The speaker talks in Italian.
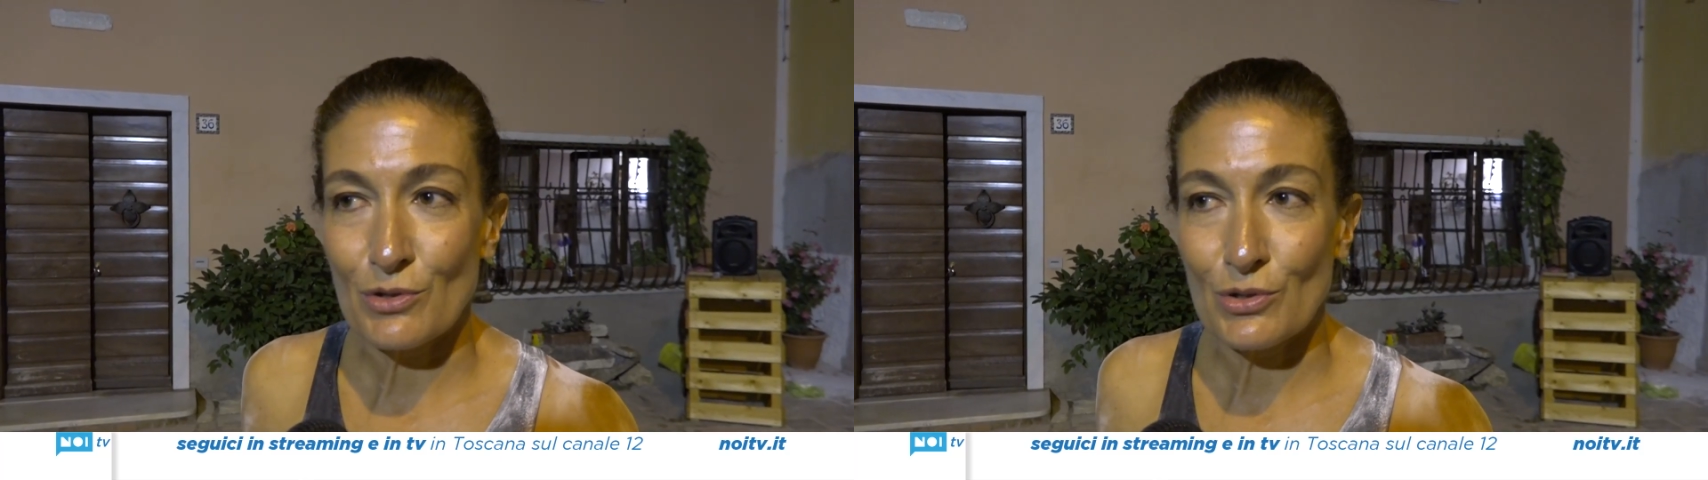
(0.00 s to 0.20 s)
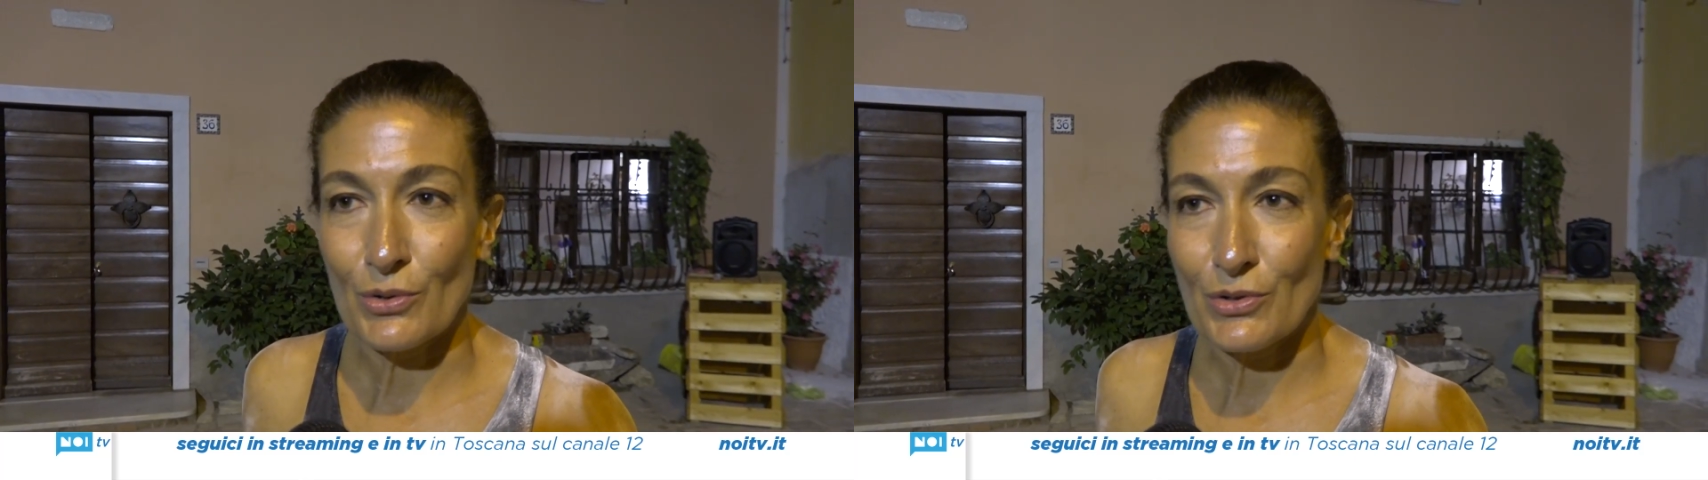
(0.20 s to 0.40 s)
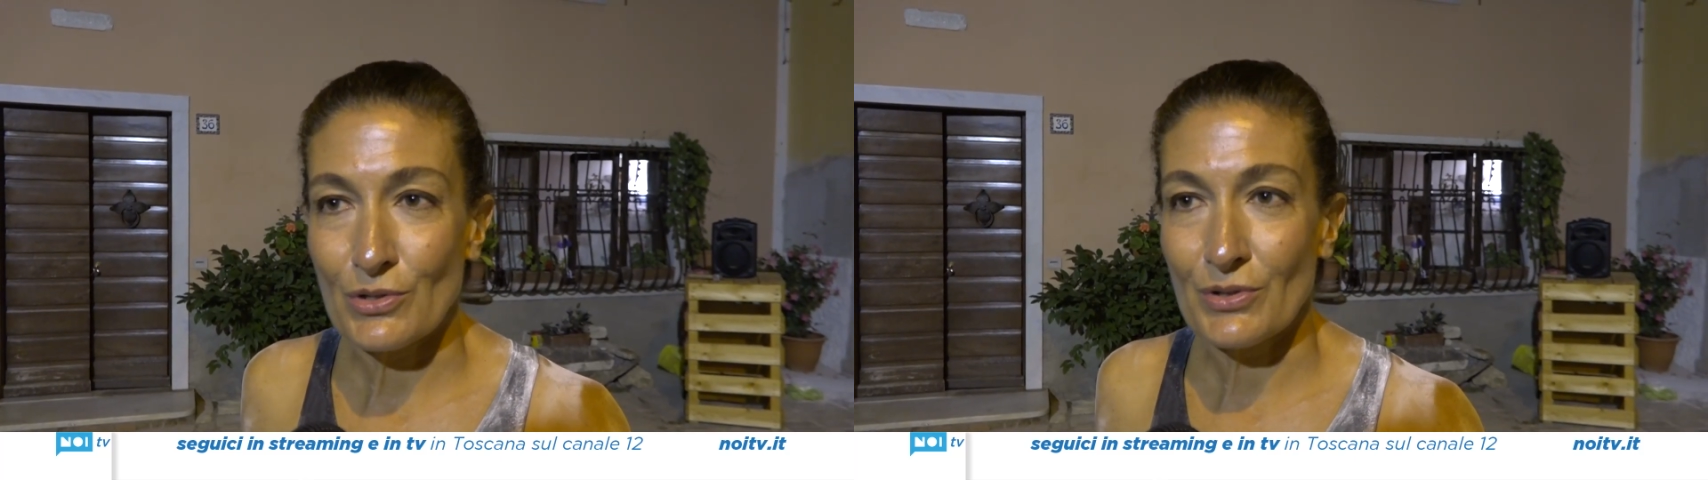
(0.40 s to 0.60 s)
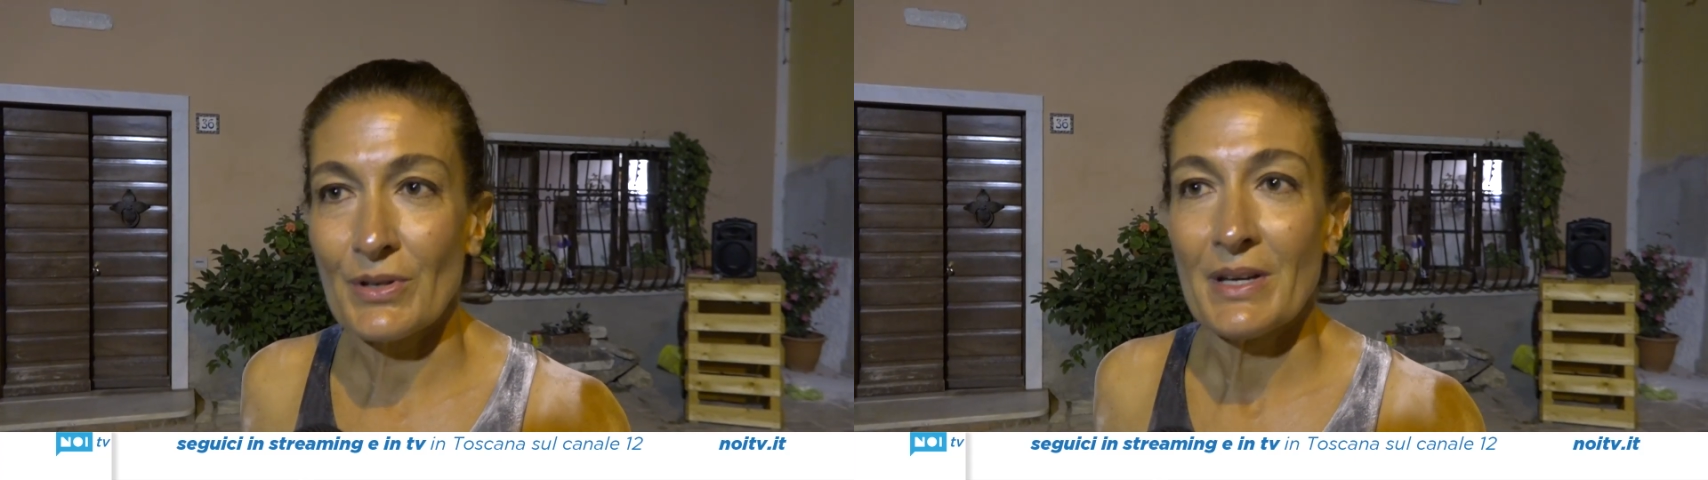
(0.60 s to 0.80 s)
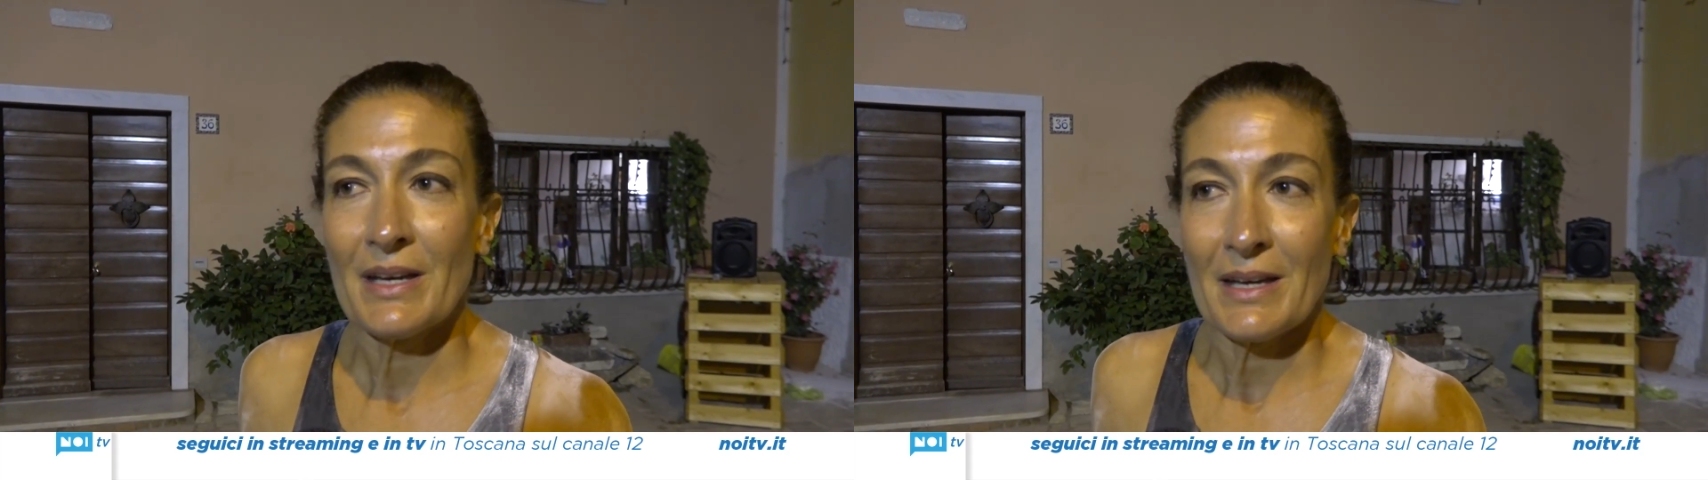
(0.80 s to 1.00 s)
sogno
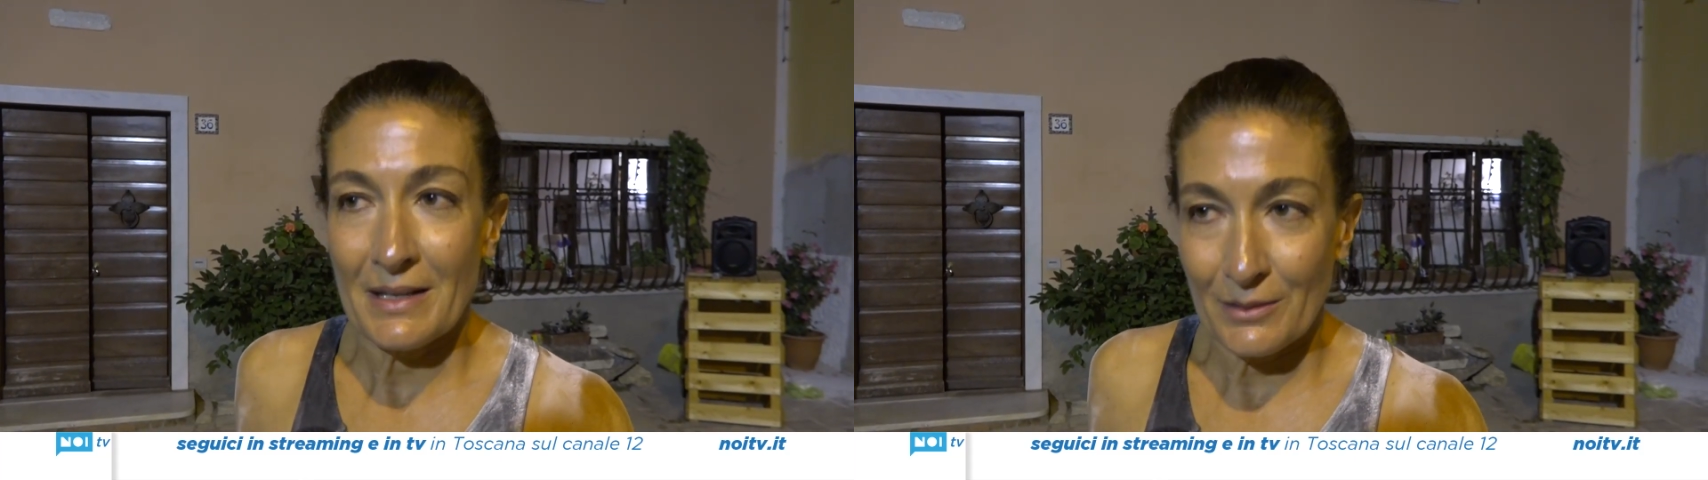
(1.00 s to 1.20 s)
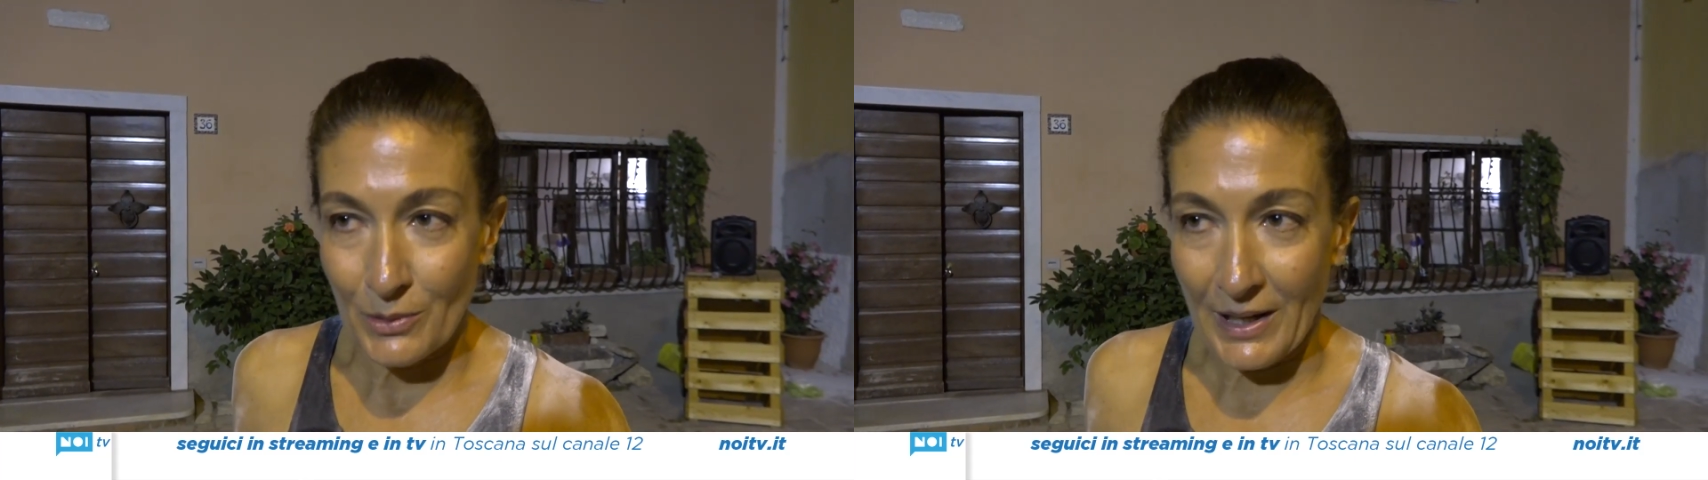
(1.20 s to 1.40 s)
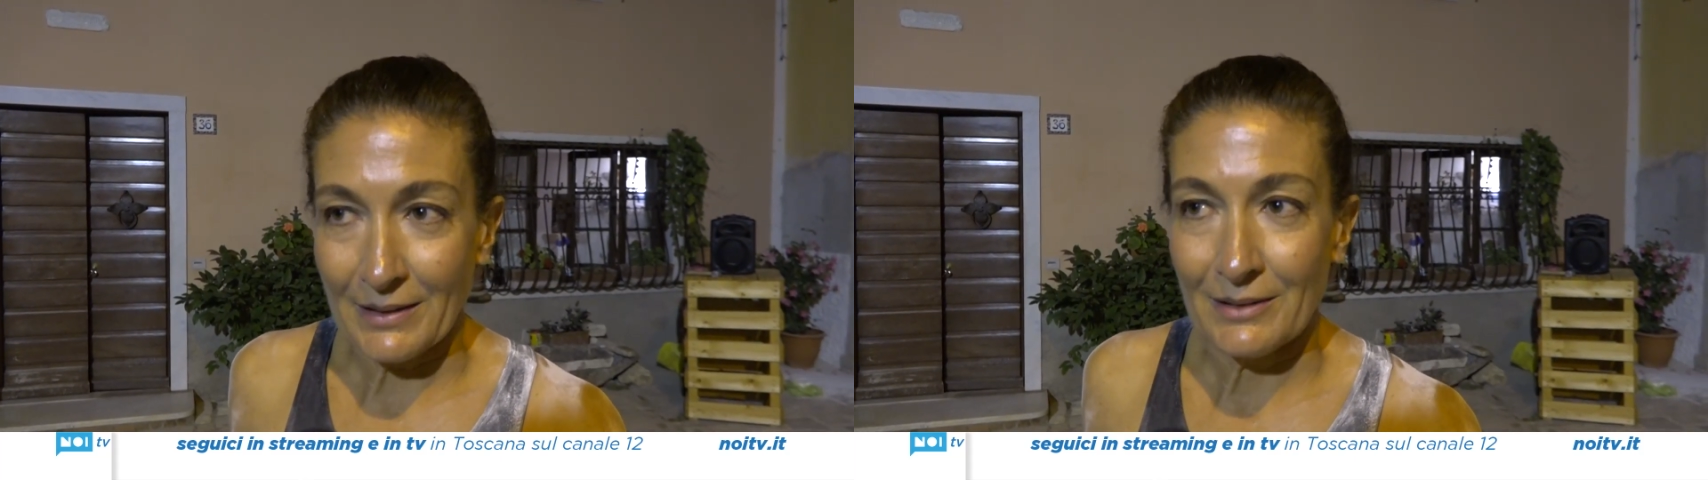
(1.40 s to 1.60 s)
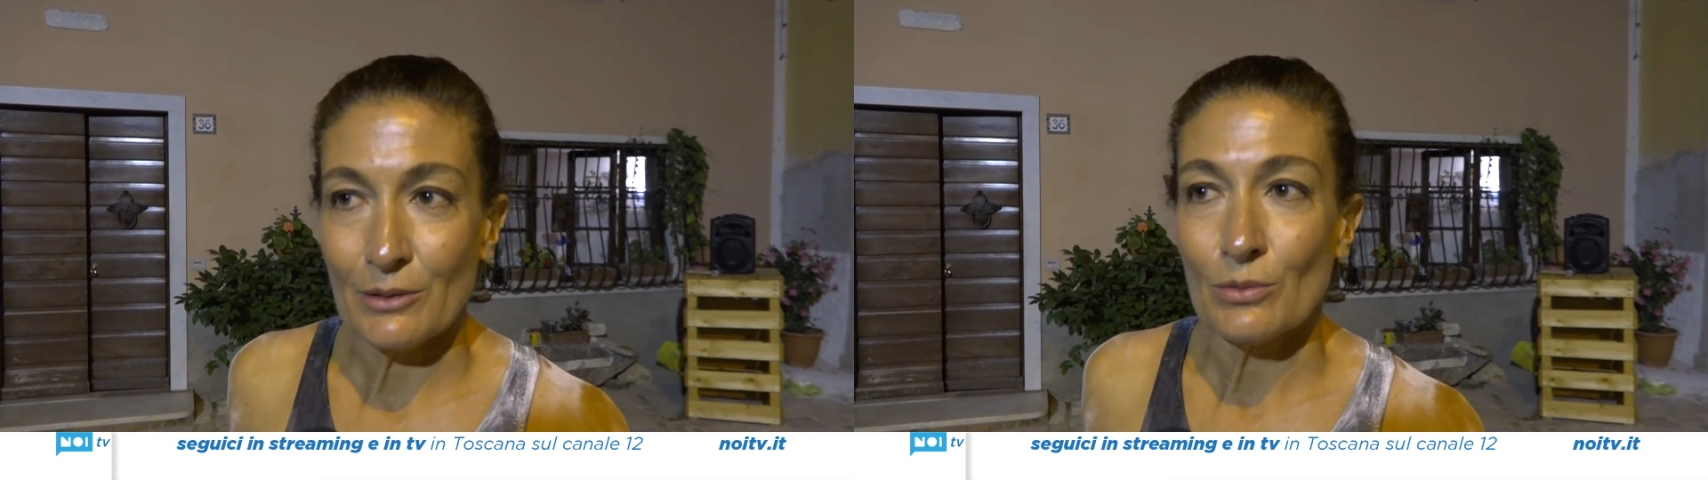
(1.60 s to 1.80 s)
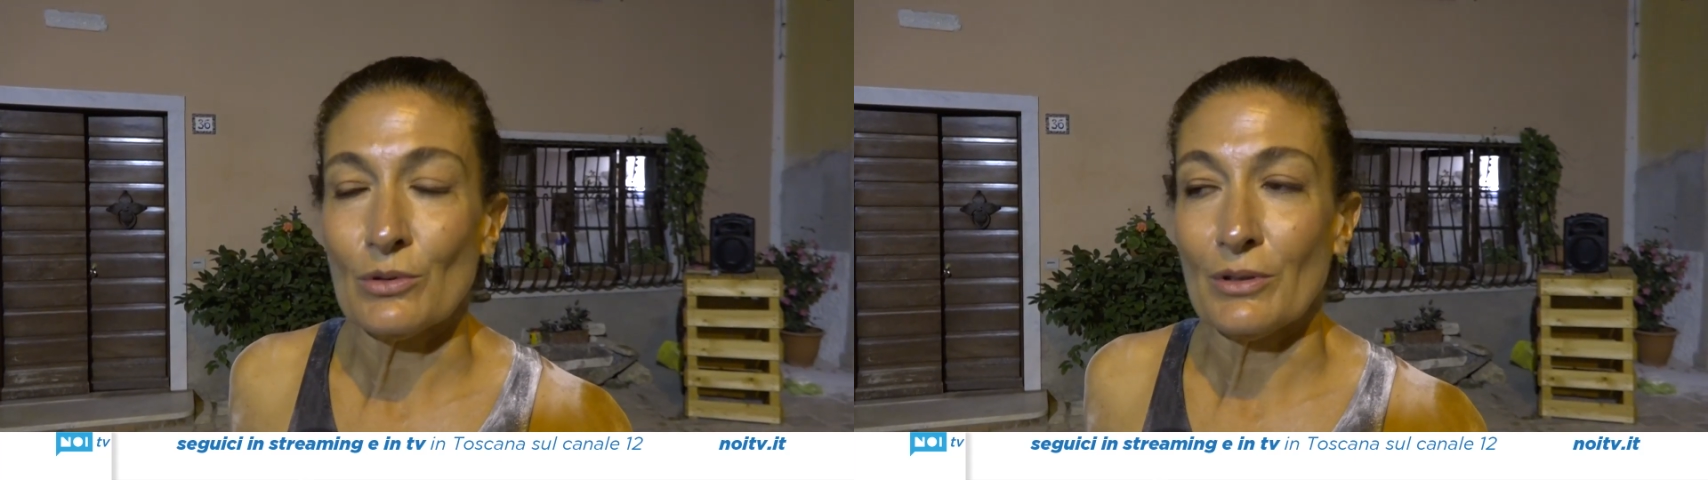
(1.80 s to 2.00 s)
durante
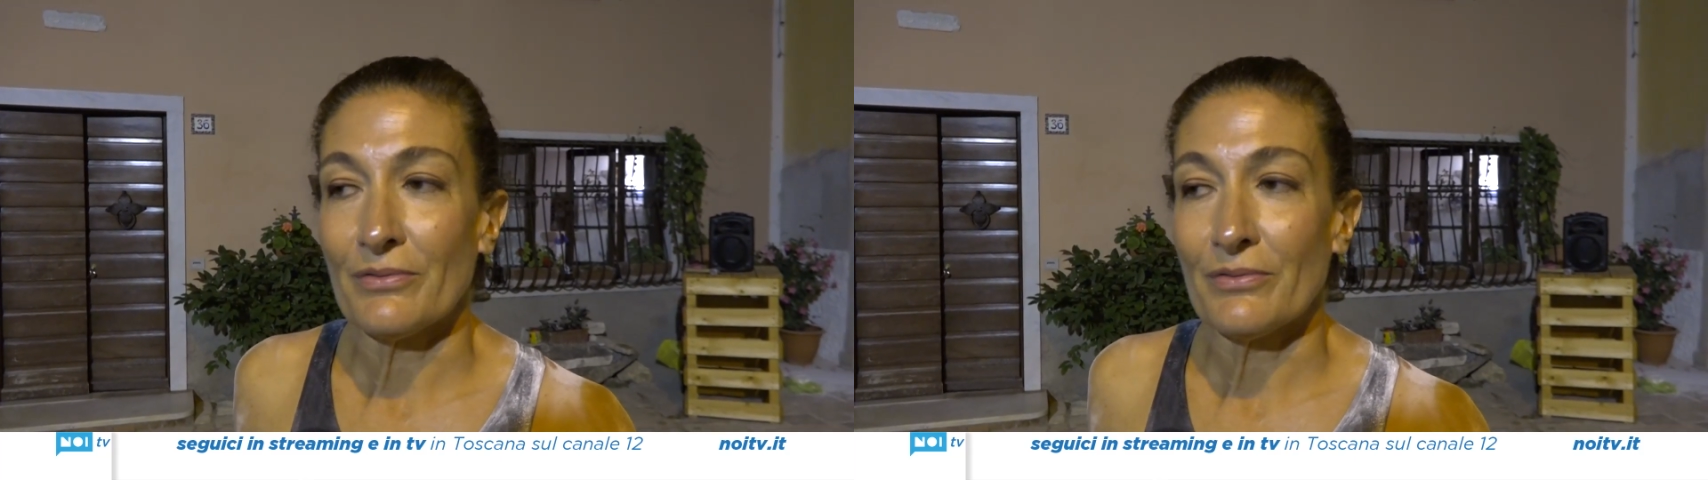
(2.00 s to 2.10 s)
tutto il